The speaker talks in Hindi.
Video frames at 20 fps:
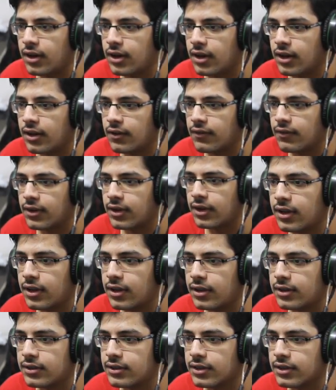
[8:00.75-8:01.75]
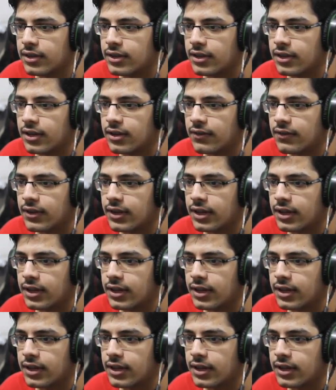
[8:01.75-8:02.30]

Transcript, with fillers: लावा हर जगह ही लावा